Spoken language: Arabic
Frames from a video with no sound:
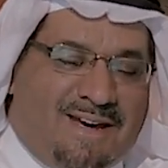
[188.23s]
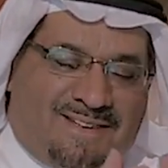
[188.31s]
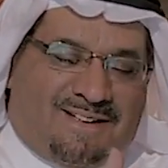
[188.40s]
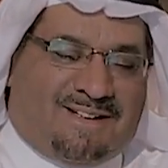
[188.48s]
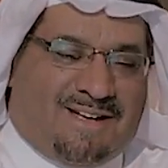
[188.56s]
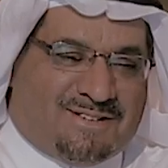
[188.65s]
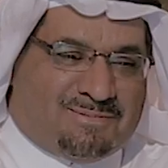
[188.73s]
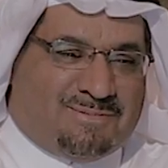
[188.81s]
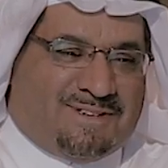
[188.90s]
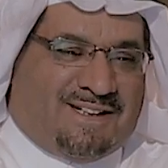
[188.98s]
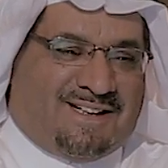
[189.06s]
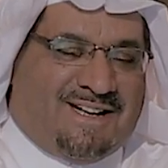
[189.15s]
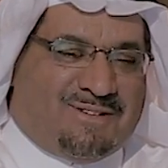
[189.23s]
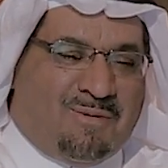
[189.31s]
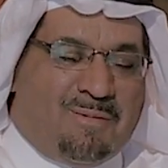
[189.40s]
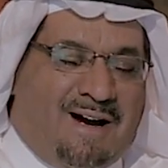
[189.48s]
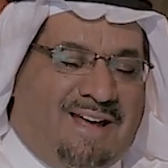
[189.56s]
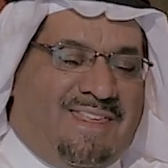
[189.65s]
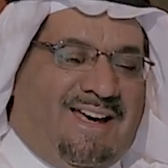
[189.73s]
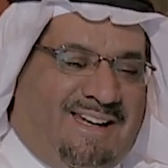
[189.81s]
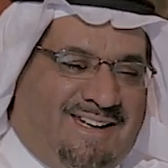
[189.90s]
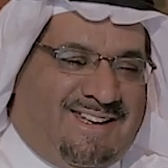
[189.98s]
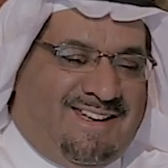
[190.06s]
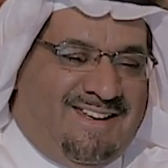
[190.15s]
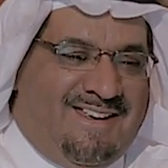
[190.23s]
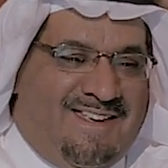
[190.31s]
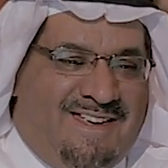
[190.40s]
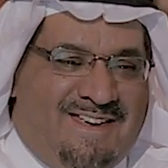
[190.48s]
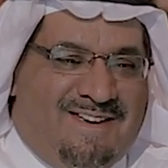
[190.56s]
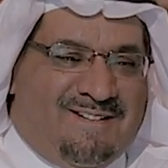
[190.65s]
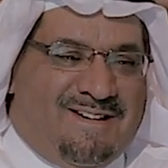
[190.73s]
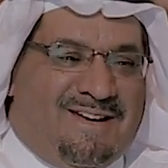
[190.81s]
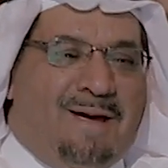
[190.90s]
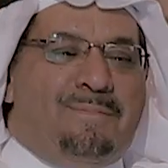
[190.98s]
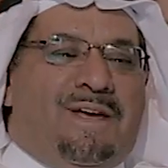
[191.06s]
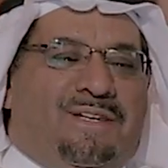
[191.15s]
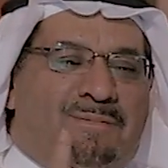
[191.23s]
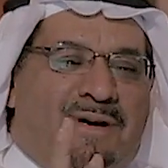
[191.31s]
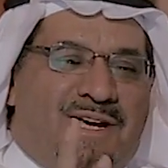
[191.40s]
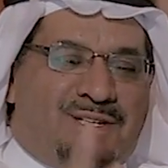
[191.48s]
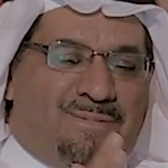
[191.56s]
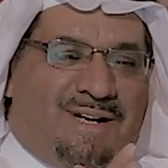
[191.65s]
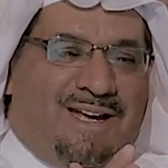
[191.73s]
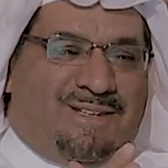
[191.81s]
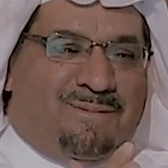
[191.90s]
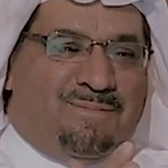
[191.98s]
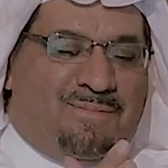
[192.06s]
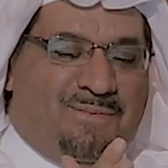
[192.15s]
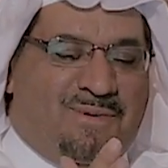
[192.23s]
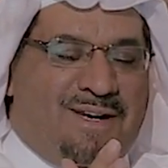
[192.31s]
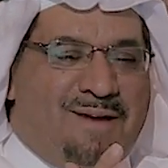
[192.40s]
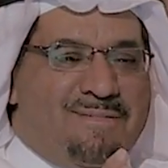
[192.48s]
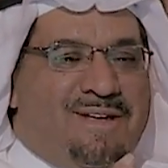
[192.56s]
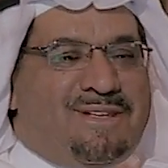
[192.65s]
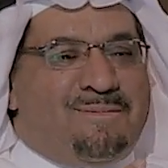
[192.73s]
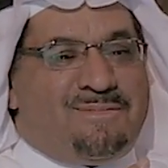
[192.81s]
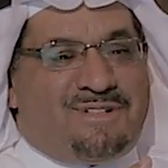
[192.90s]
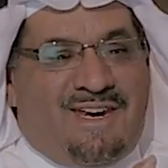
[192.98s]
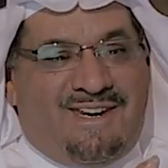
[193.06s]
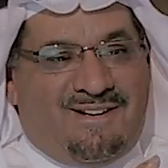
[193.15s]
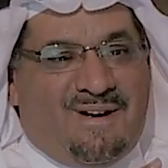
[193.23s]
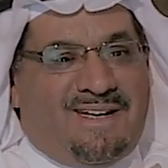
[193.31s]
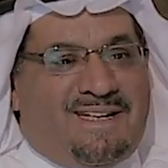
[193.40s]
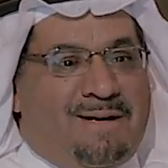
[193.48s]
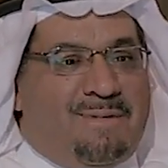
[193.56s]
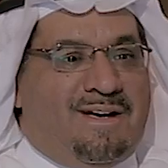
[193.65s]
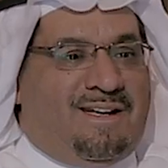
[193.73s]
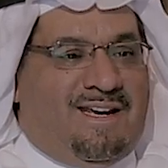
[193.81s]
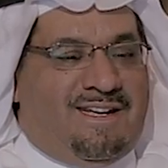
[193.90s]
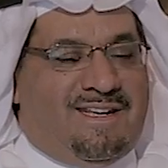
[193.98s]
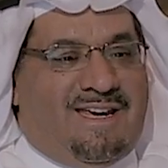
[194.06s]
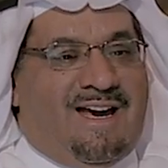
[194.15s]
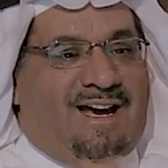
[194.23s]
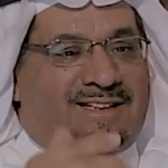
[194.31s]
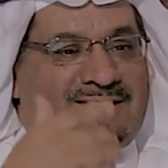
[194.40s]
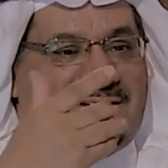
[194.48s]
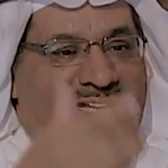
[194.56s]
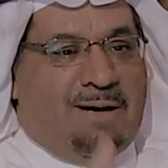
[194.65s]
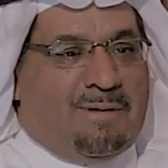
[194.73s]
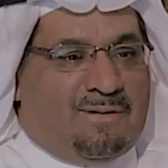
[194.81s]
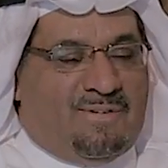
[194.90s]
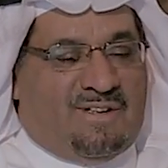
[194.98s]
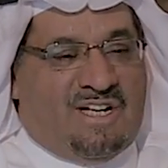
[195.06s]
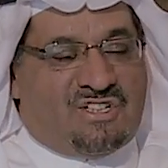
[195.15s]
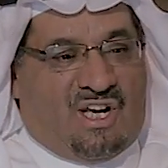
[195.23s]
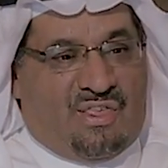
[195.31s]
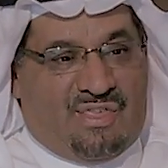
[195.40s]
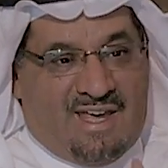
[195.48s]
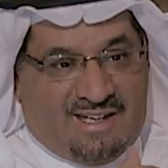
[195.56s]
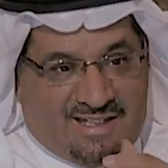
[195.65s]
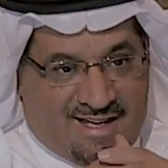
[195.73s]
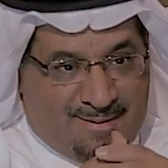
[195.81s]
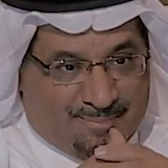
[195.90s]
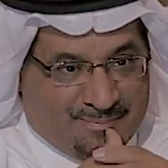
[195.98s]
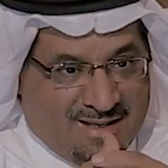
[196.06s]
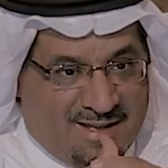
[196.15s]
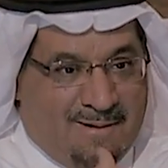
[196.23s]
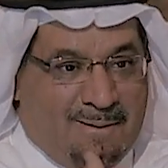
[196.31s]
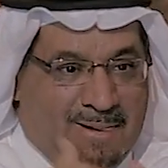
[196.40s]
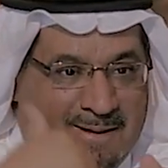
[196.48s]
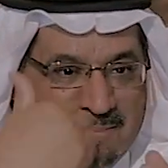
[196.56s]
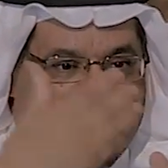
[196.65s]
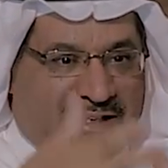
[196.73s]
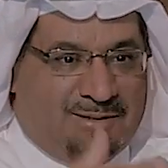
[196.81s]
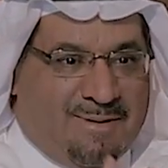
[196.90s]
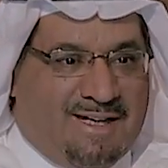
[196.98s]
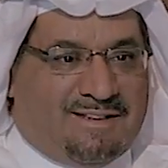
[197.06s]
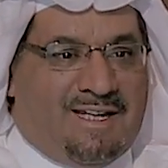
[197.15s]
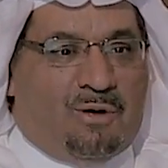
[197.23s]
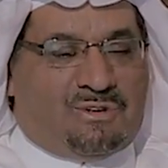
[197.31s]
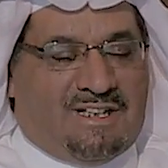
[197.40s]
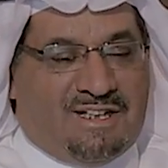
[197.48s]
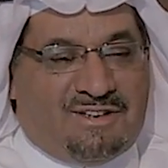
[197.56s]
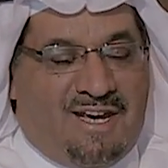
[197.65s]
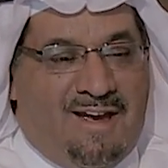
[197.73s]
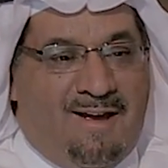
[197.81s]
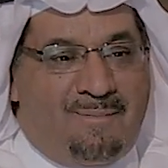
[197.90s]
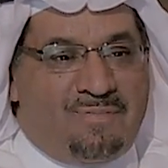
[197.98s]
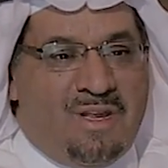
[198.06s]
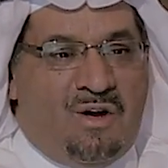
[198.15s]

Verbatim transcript: أيضا خصم من الراتب ومع ذلك لم يتم خصم راتب ولم يتم شيء وإنما الحقيقة أعدنا الخبر في النشرة الثانية اللي بعدها وتلتها